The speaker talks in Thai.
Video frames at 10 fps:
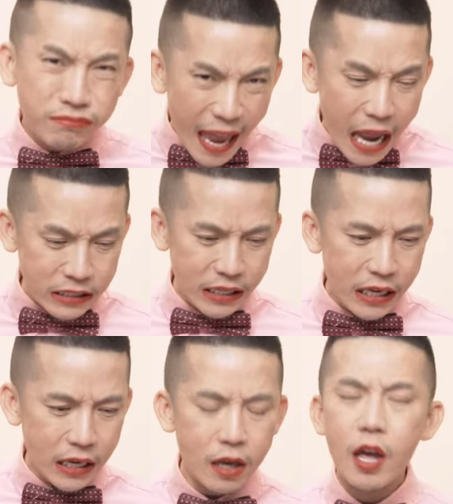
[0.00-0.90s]
แทน
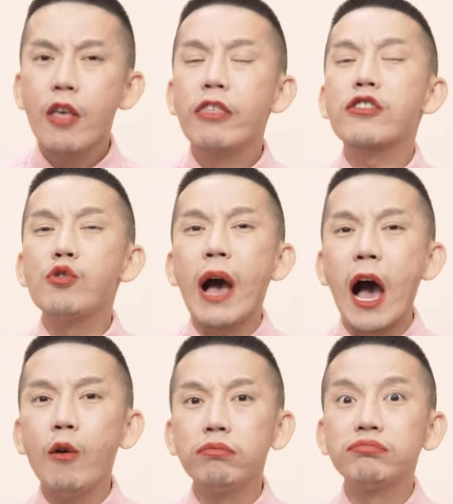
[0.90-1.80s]
ที่
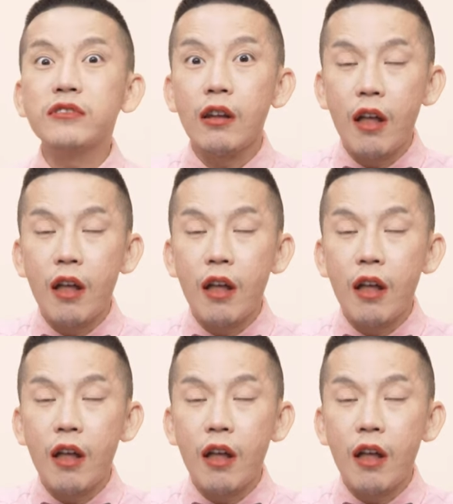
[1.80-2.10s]
throughout ต